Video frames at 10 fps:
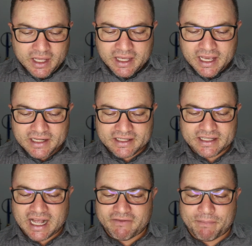E ele
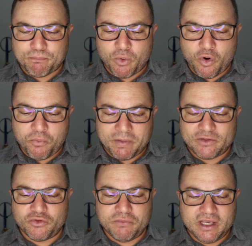estava a polpa
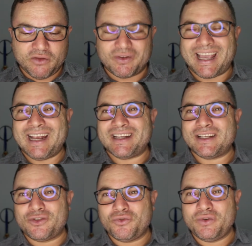dormindo. Quem?
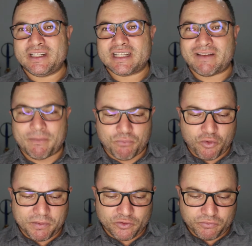Jesus estava a
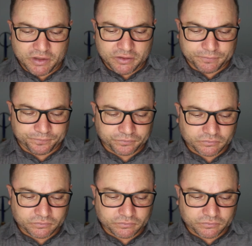polpa dormindo.